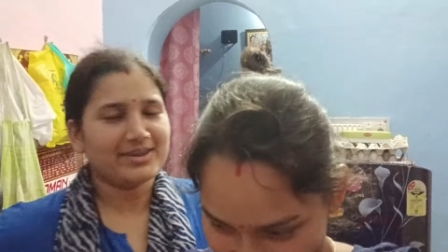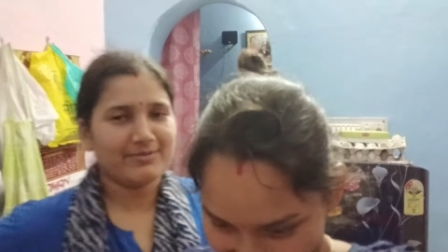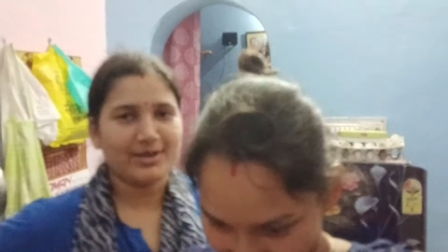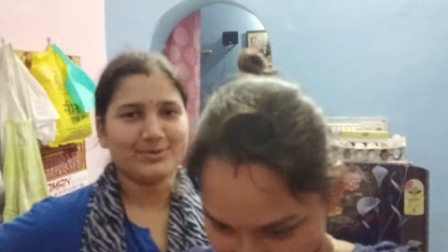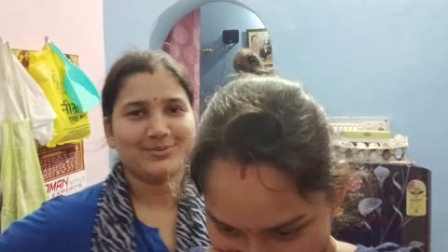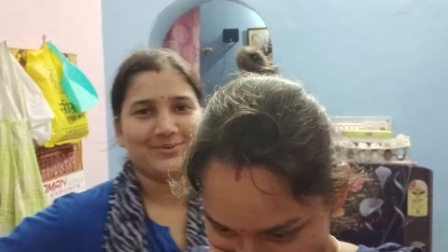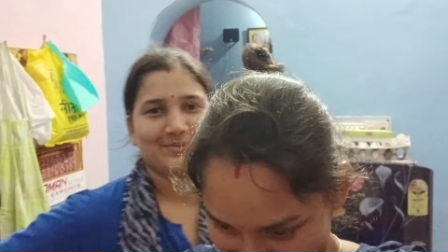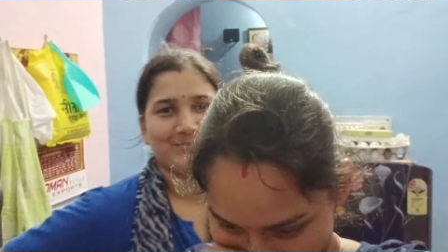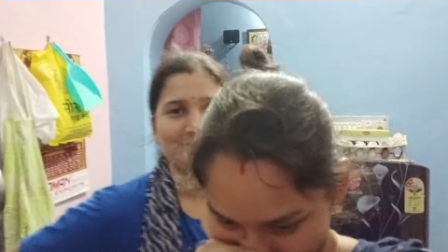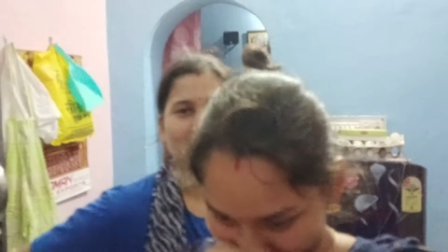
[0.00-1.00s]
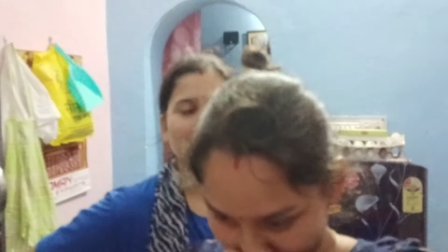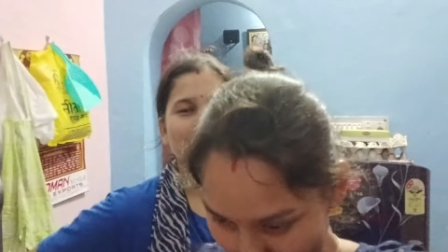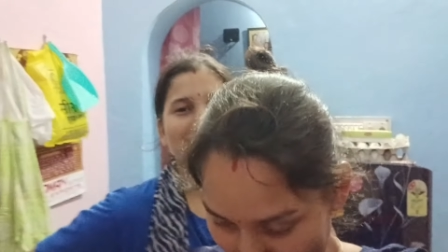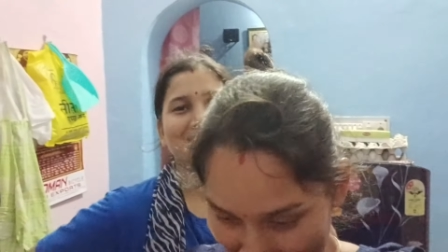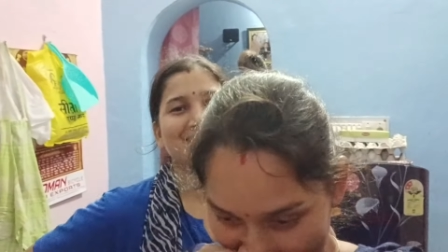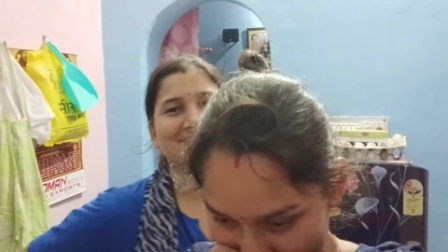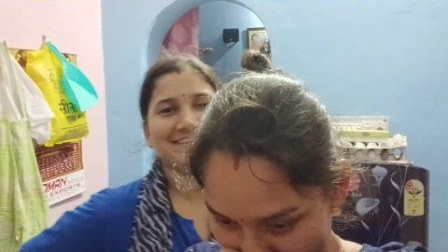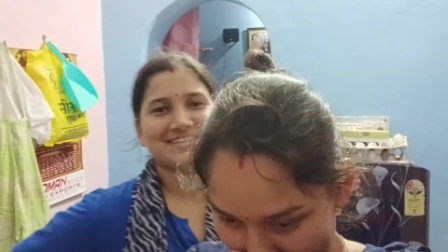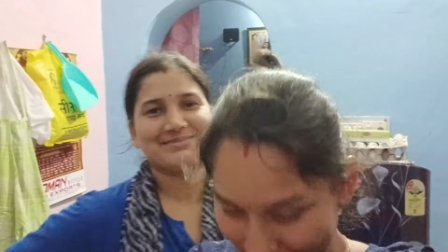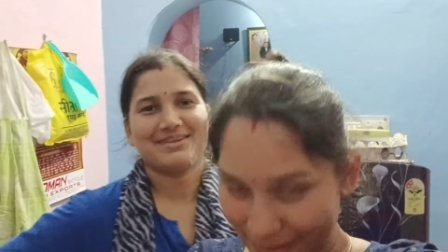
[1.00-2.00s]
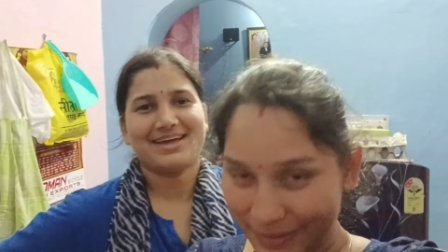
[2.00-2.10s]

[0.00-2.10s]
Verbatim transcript: खाने वालों को सब बोलती थी ना टेस्टी